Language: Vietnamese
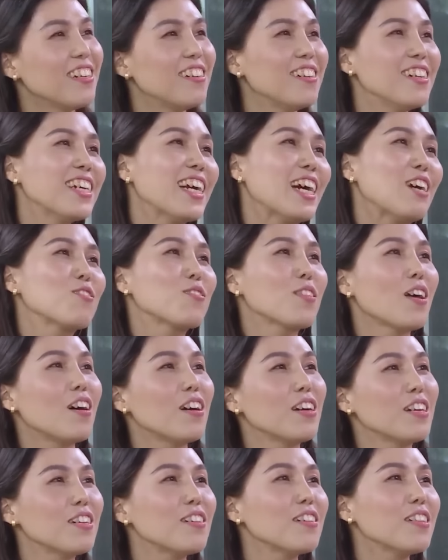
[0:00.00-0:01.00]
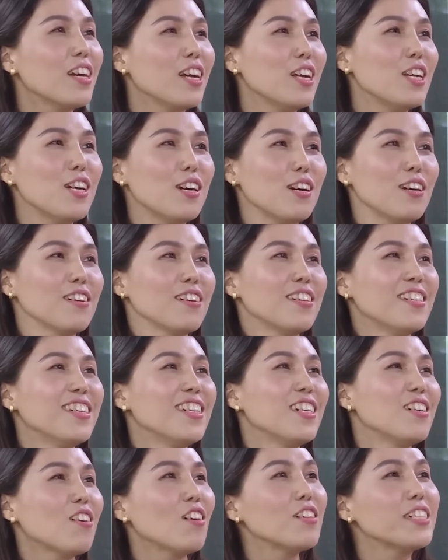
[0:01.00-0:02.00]
Người cao to thì có thể là
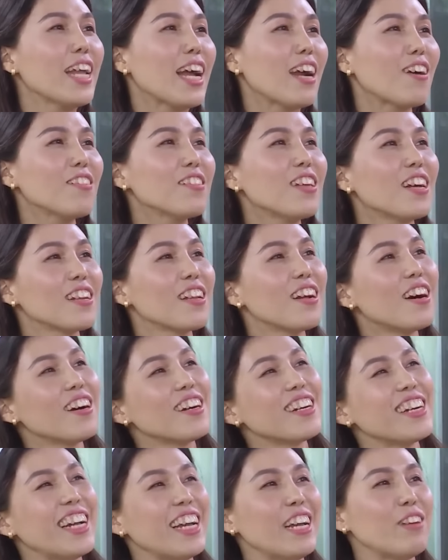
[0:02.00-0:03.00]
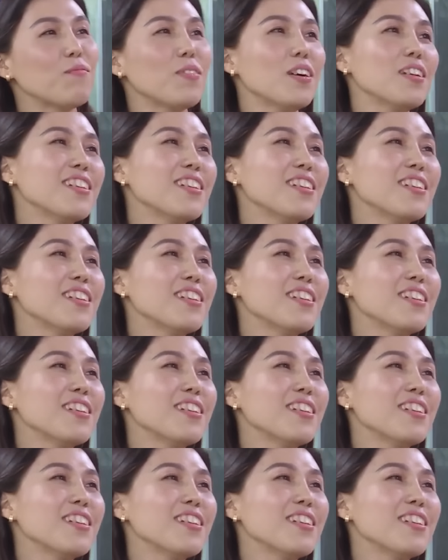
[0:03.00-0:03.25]
có da có thịt hơn, em